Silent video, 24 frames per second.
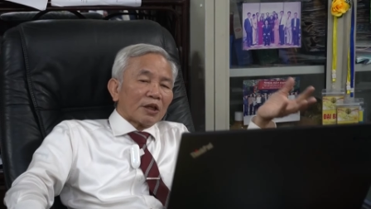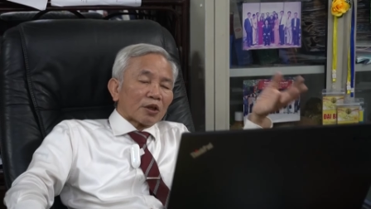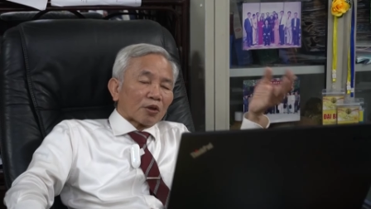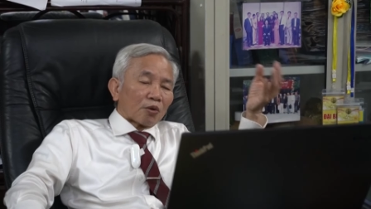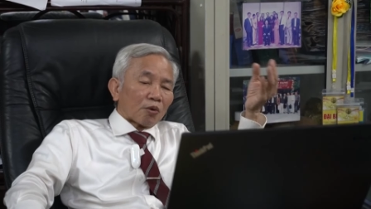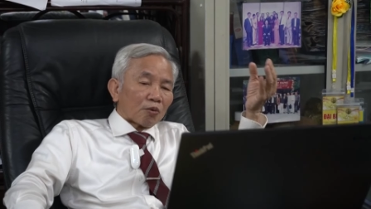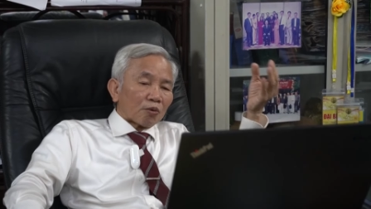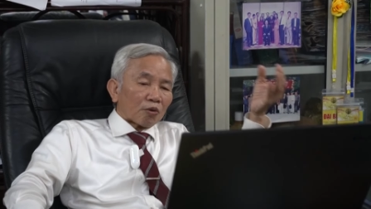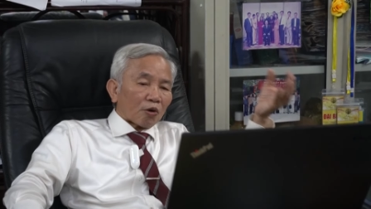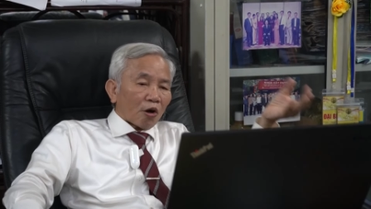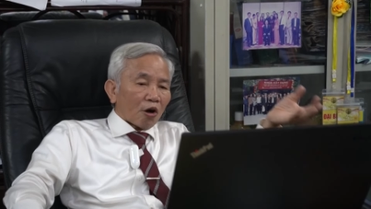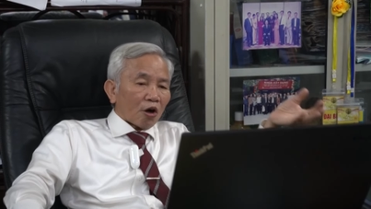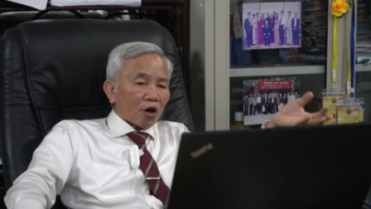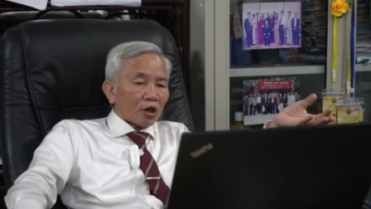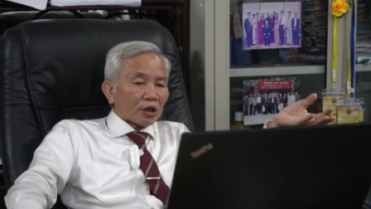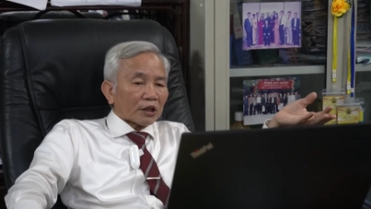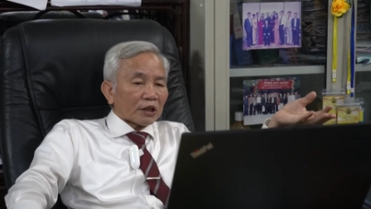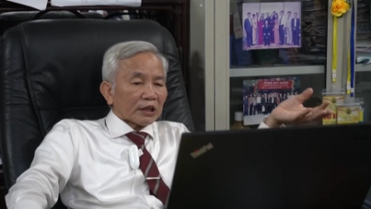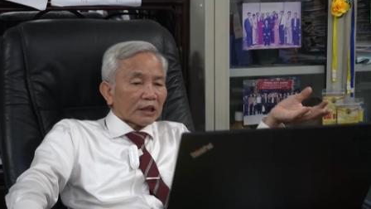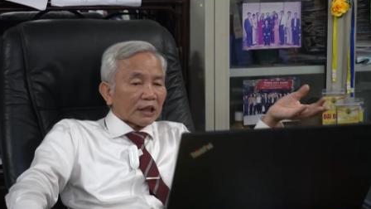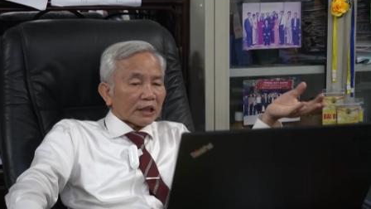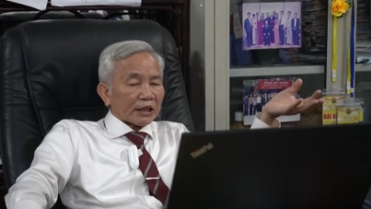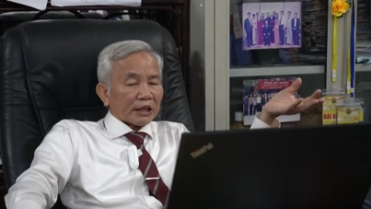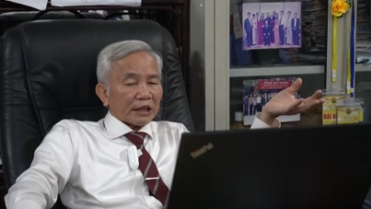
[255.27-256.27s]
cũng có
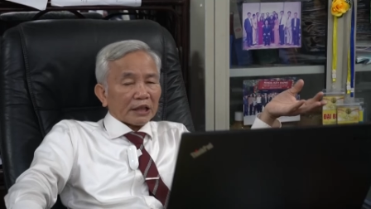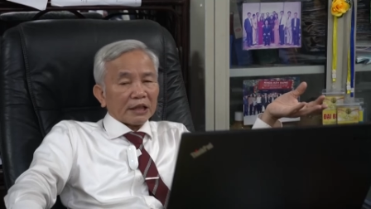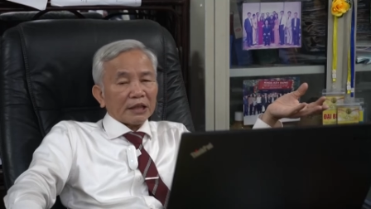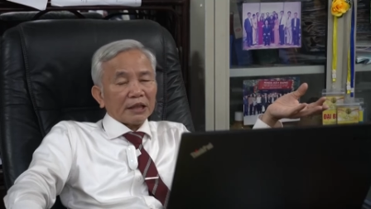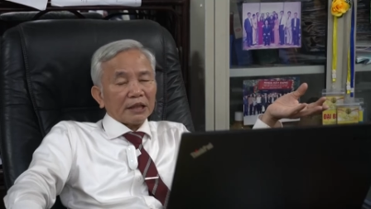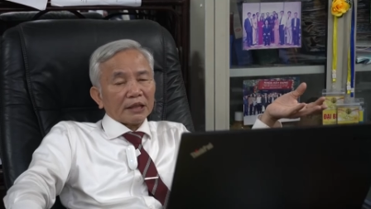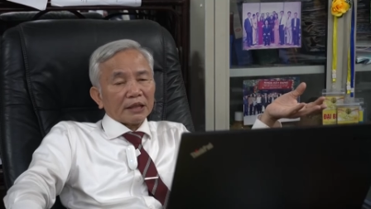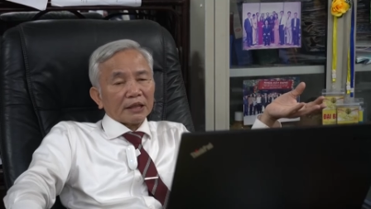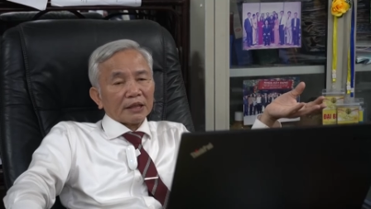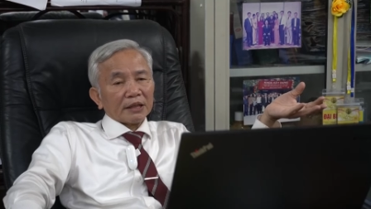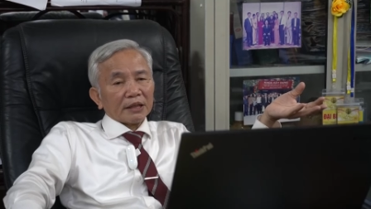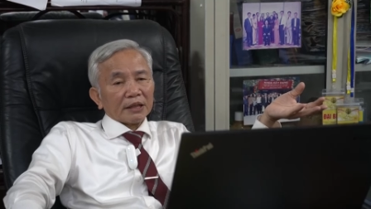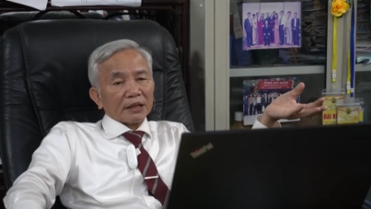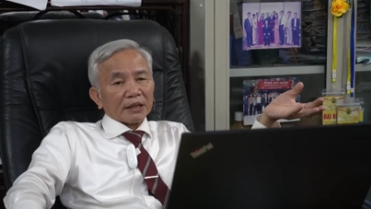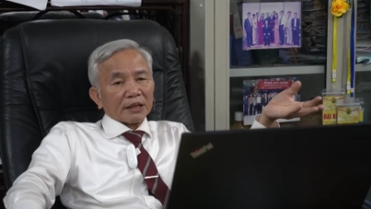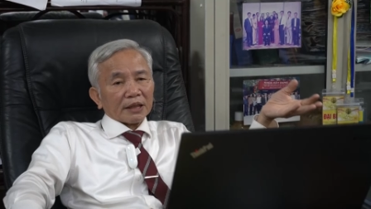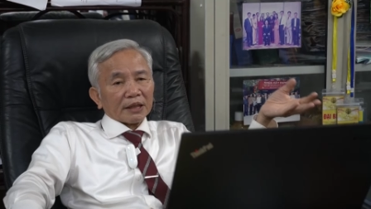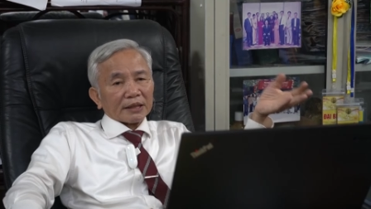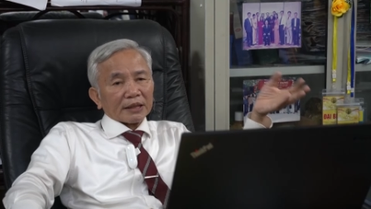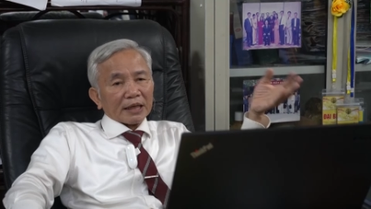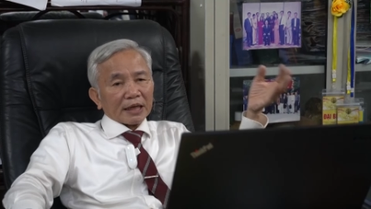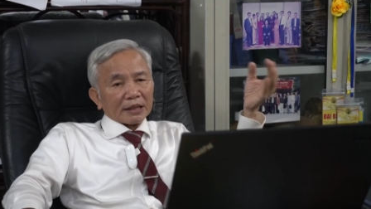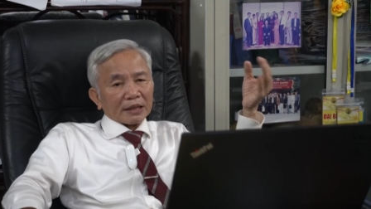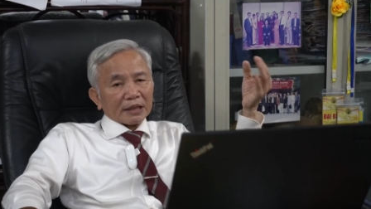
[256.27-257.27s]
những liệt sĩ
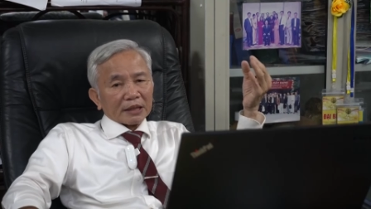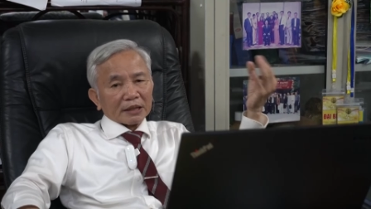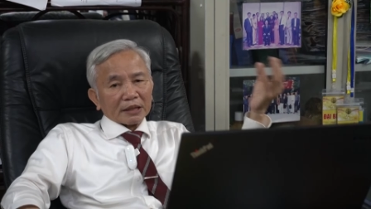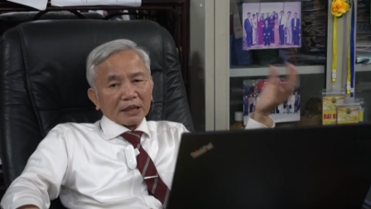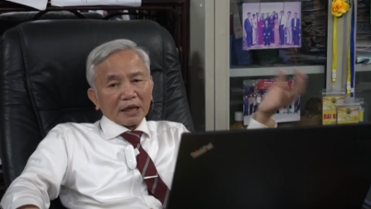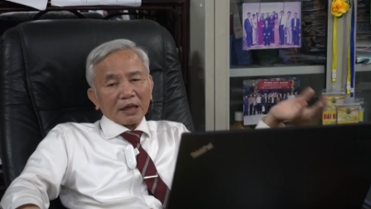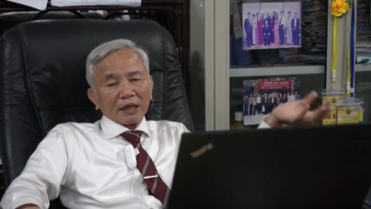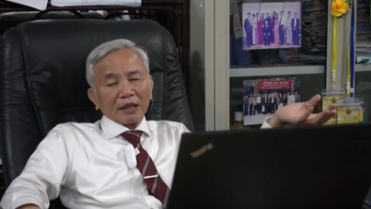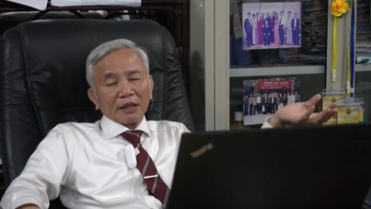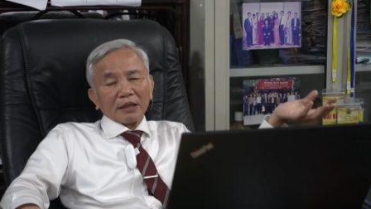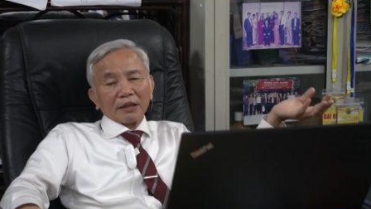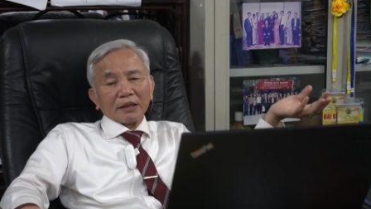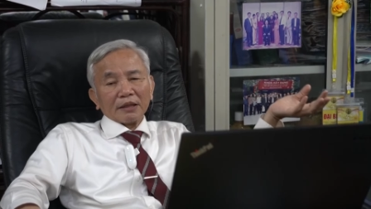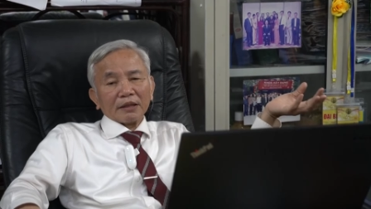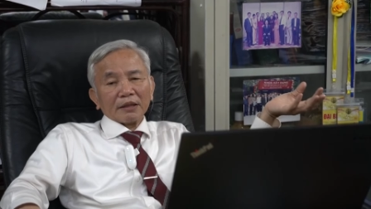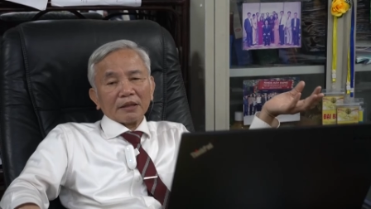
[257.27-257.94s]
người ta rất cần